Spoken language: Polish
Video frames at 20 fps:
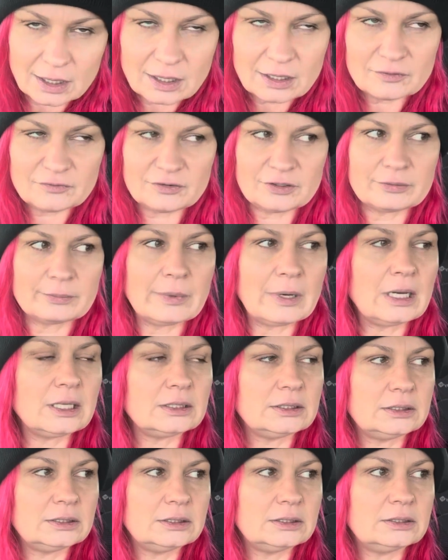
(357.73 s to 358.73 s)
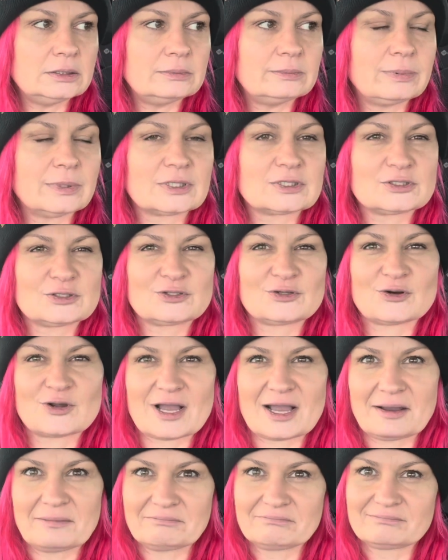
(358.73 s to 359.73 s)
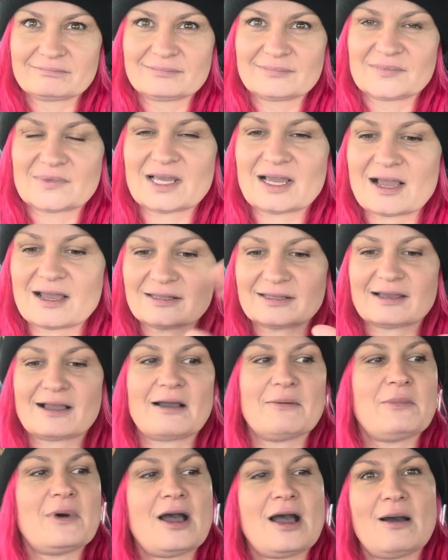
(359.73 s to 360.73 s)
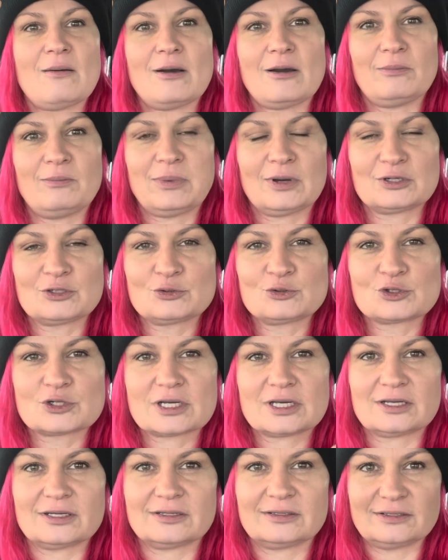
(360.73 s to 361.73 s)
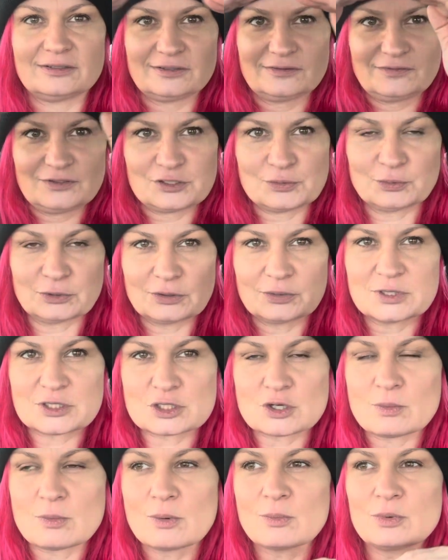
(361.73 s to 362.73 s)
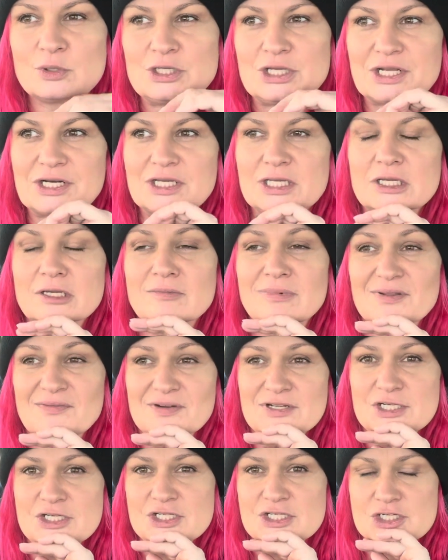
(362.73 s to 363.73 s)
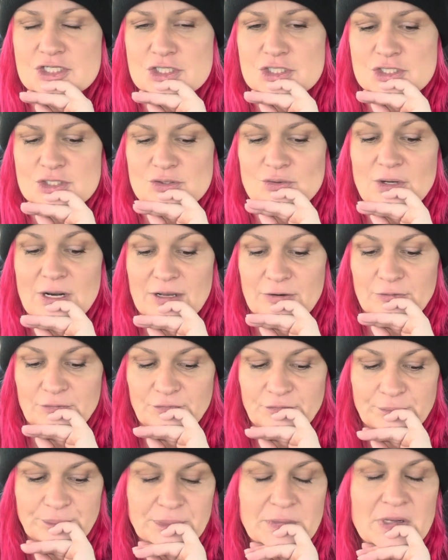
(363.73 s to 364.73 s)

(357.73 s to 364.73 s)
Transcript: firma i bardzo droga, taka, taka mała paczuszka, y, wiecie, pudełeczko bombonierki, chyba 26 dolarów.